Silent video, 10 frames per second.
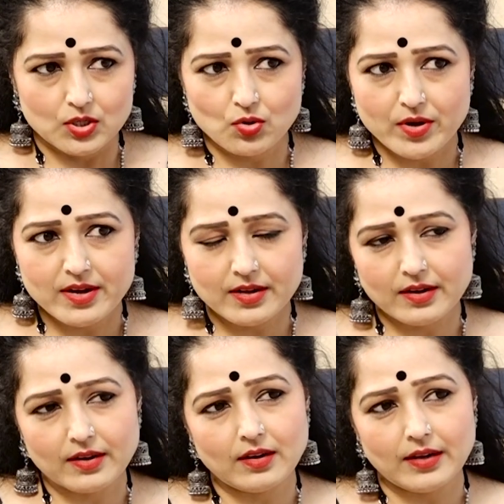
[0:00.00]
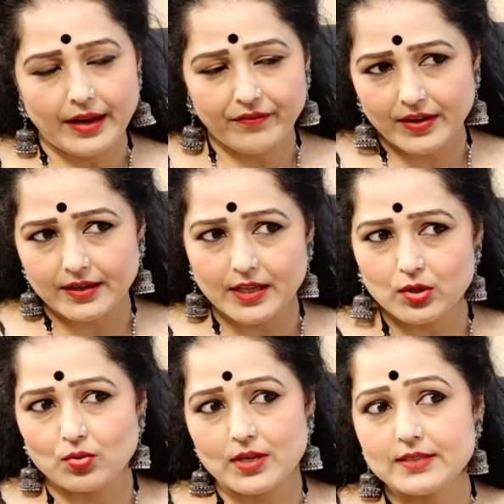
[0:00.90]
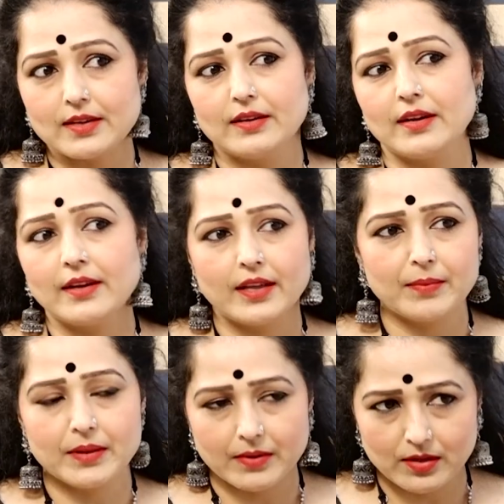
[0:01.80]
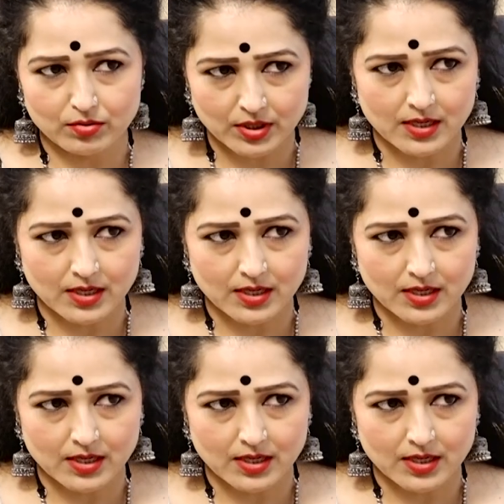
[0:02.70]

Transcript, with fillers: సో ఇంటర్నల్ ఎఫెక్ట్ ఏది కూడా స్కిన్ అని హెయిర్ మీద పడుతుంది